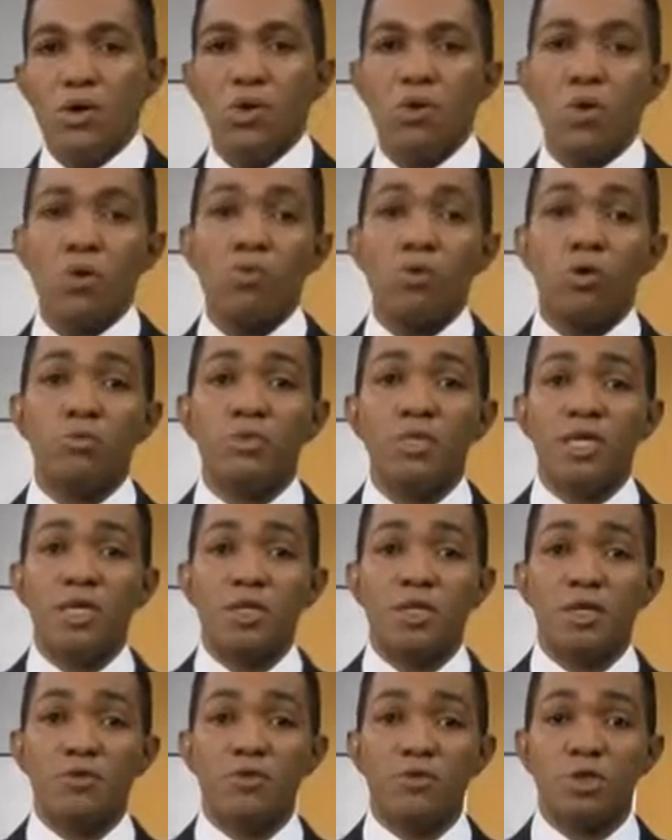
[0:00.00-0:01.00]
com o
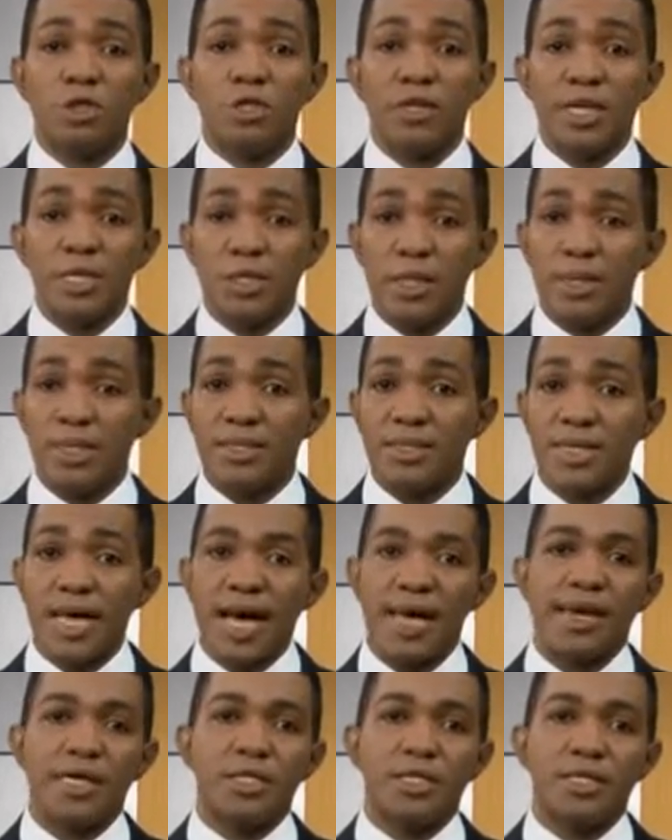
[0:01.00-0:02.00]
objetivo de
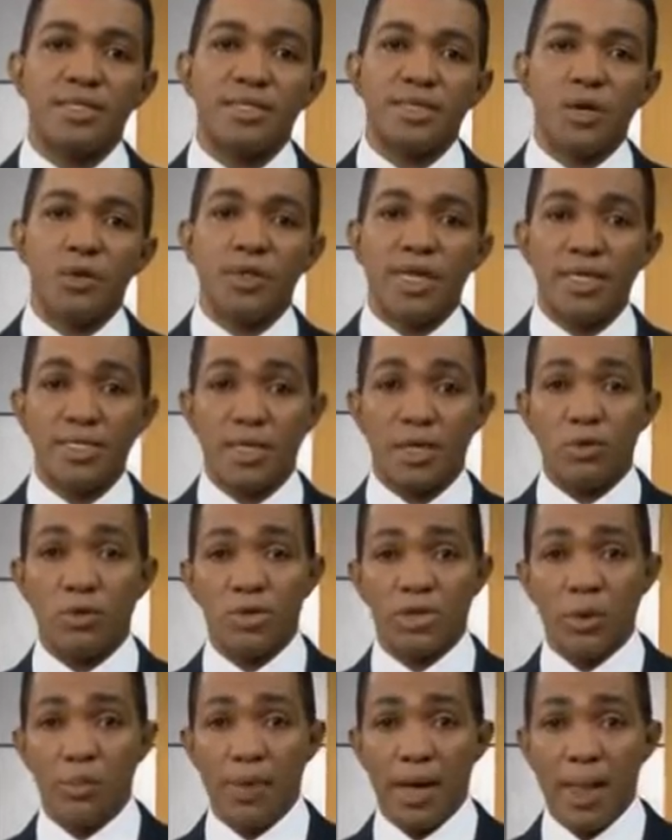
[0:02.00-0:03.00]
agilizar a gestão da
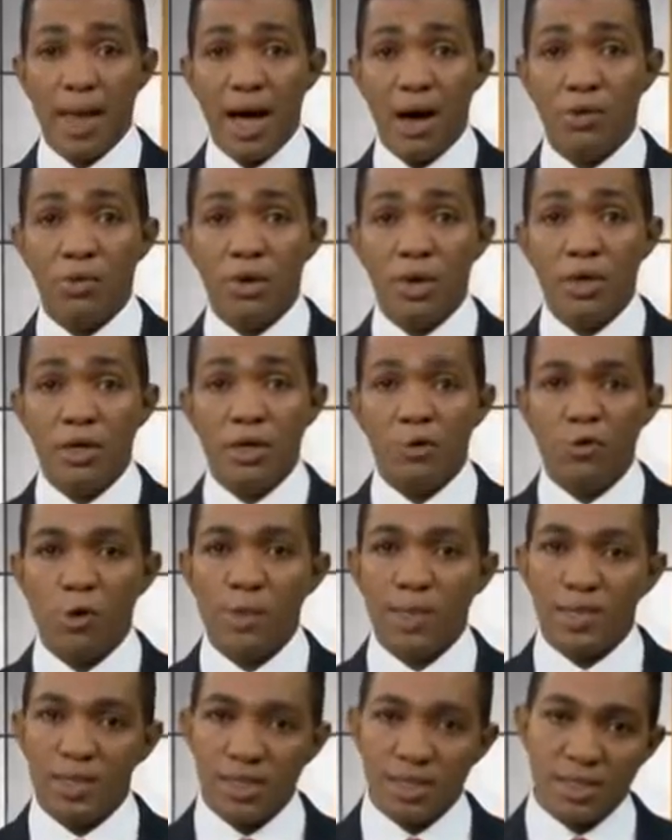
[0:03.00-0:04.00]
execução penal,
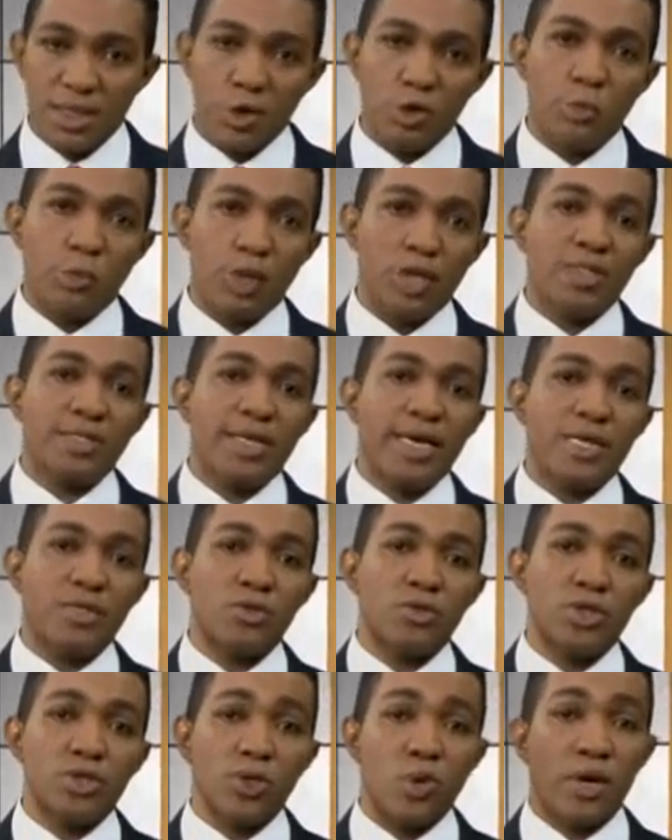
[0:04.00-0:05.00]
informatizando
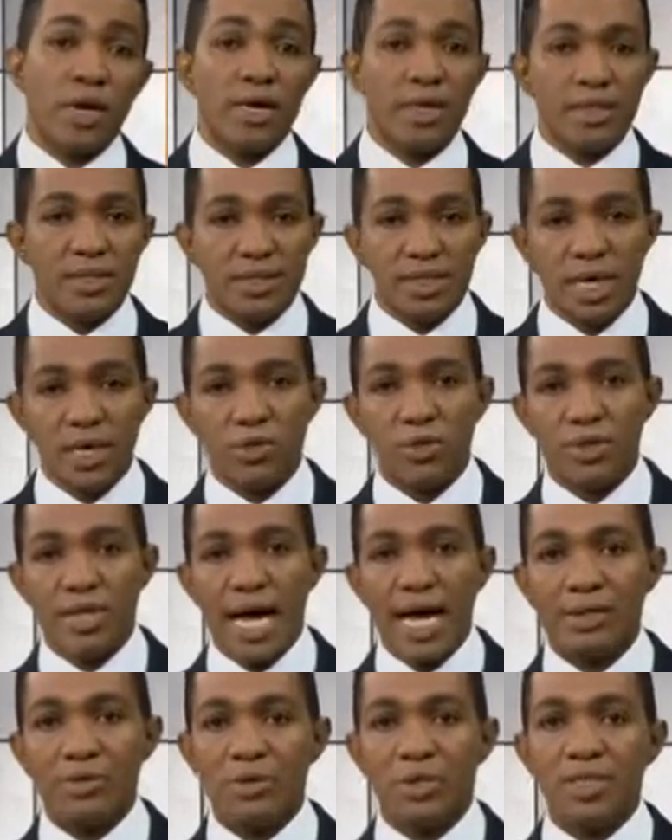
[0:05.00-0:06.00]
processos e organizando
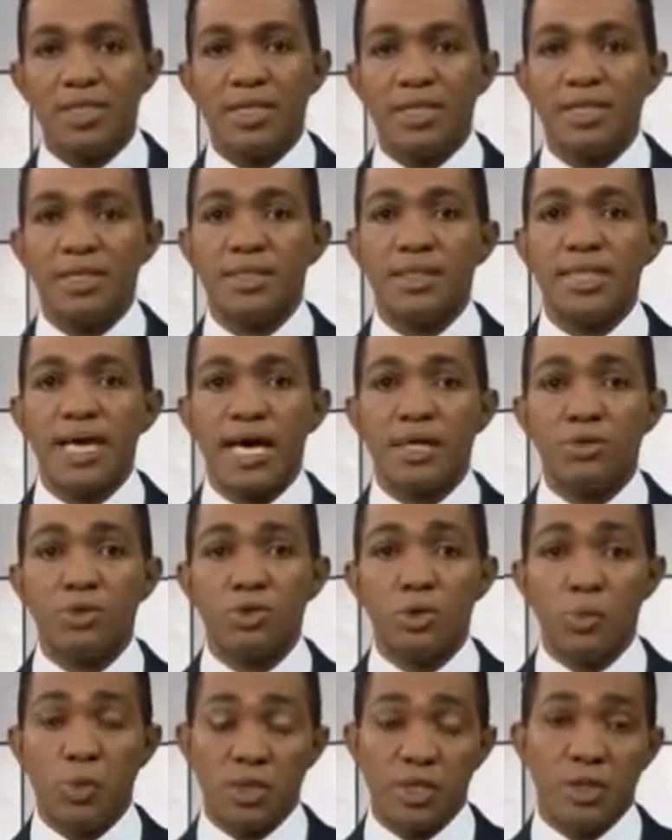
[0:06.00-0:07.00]
dados de sentenciados
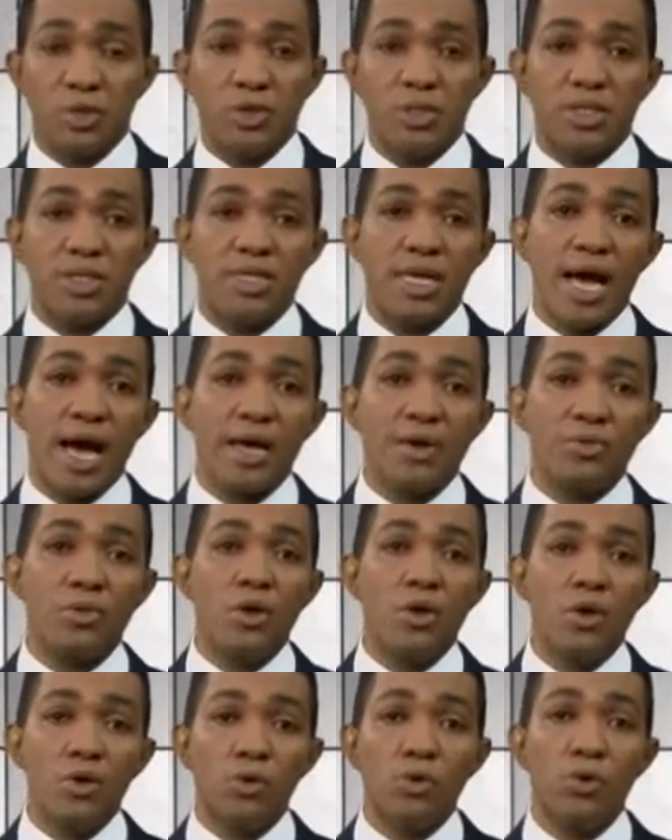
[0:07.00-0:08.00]
no Poder Judiciário,
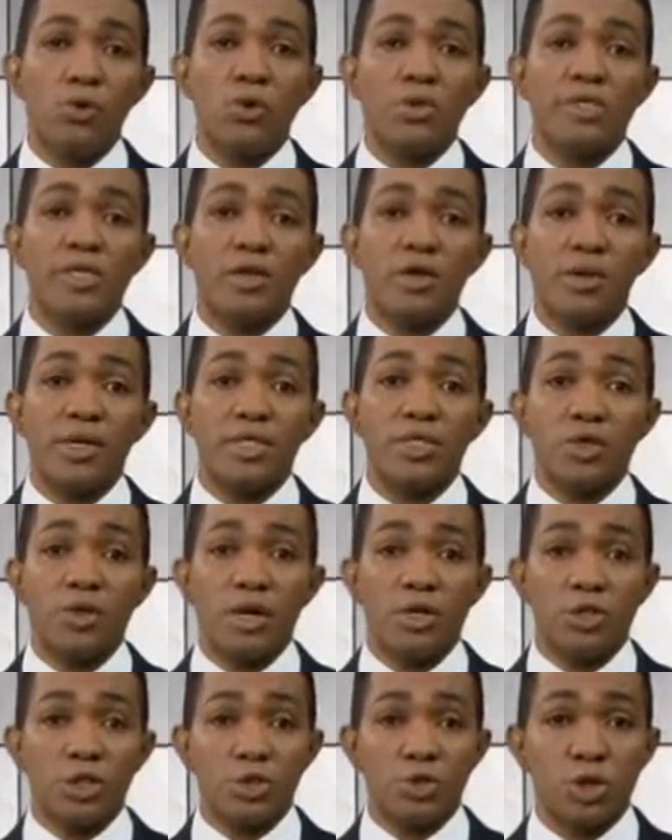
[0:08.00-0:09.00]
o Conselho
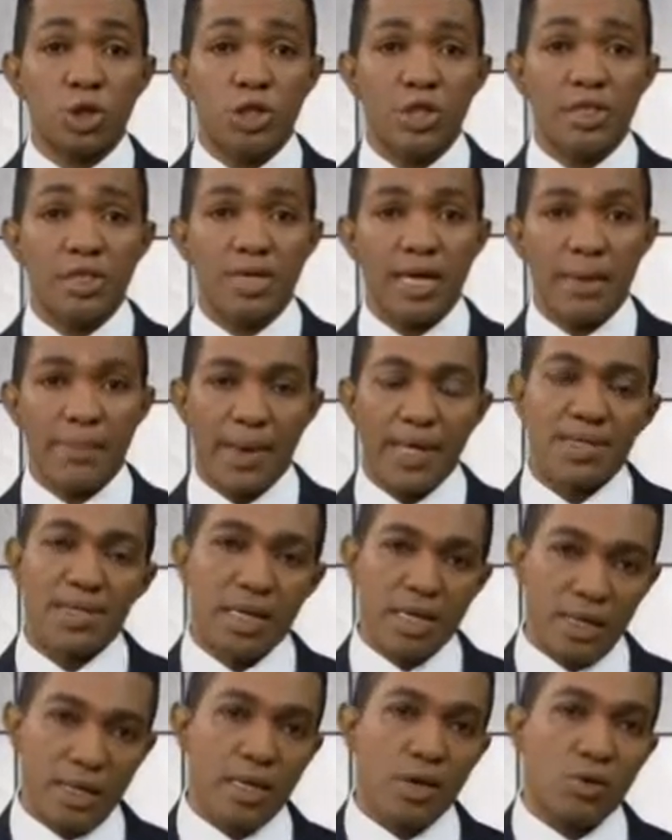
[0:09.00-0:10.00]
Nacional de Justiça, em
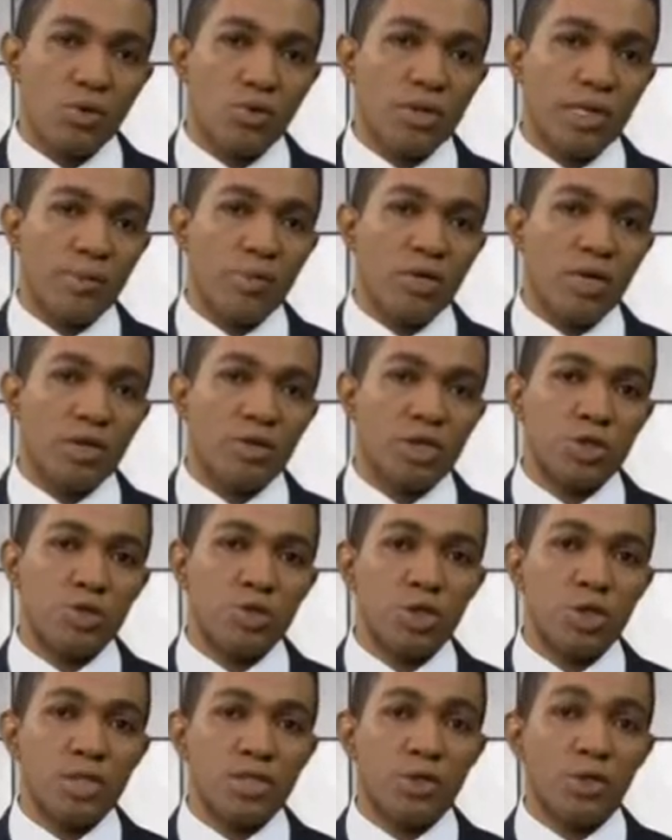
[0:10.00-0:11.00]
parceria com o Tribunal de
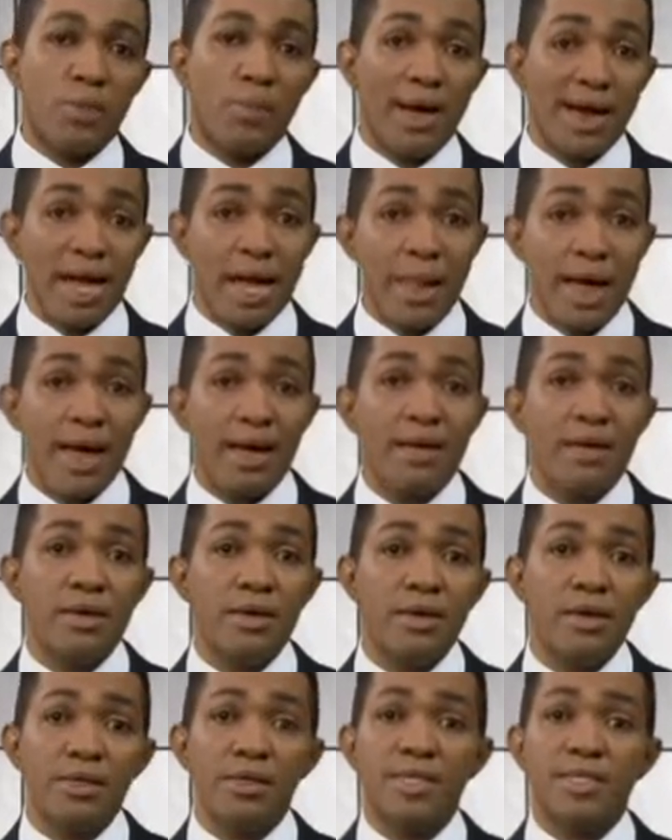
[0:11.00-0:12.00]
Justiça do Paraná,
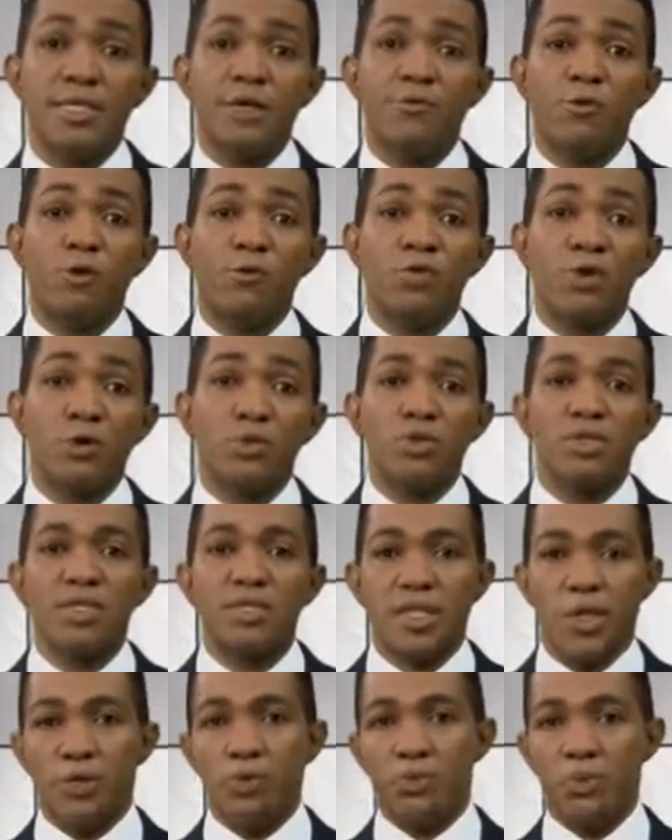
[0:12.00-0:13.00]
desenvolveu o
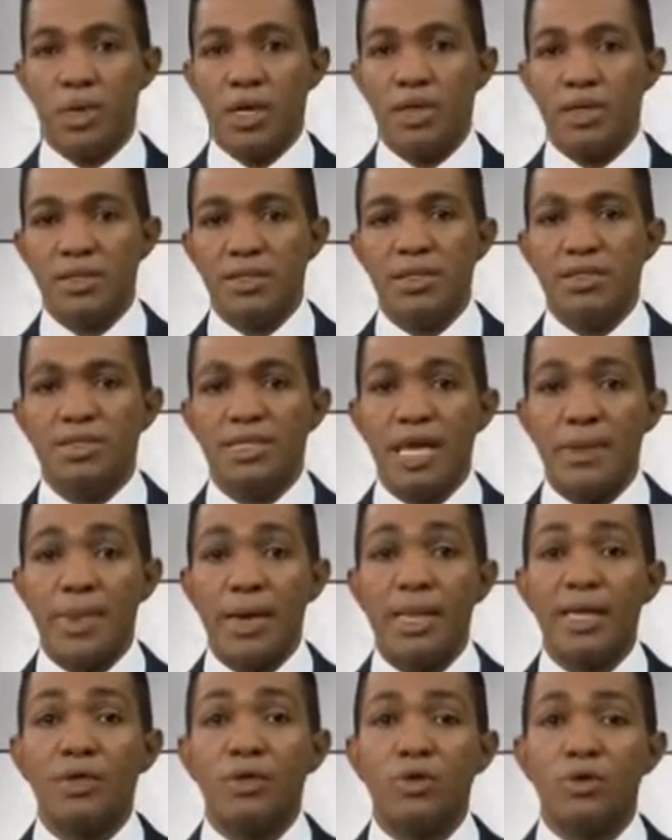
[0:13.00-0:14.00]
seu
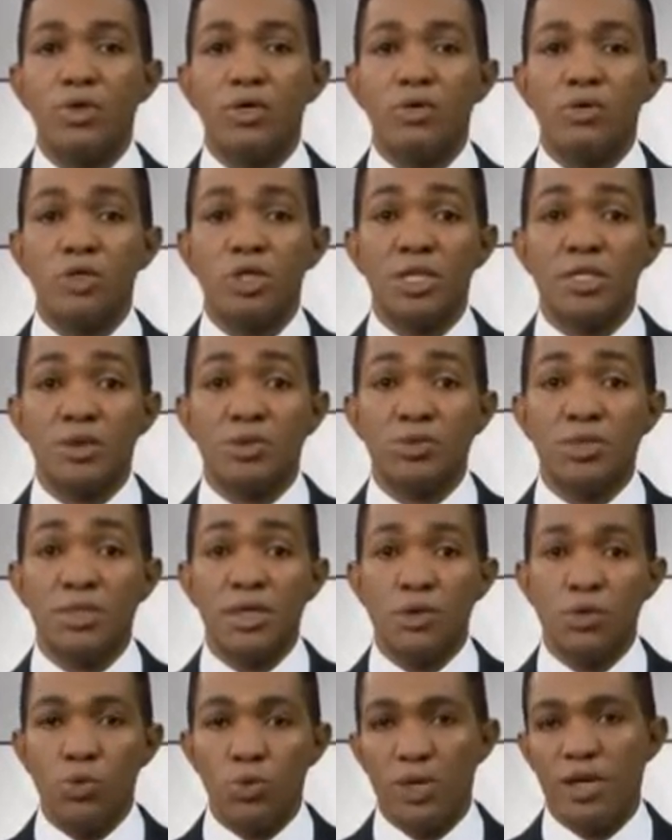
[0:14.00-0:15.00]
Sistema Eletrônico de
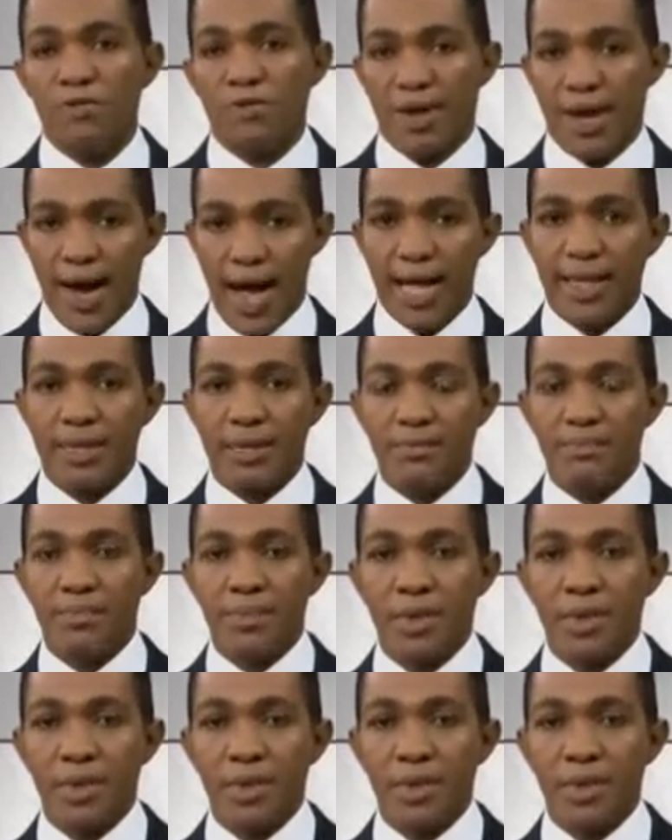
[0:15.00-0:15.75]
Execução Unificada.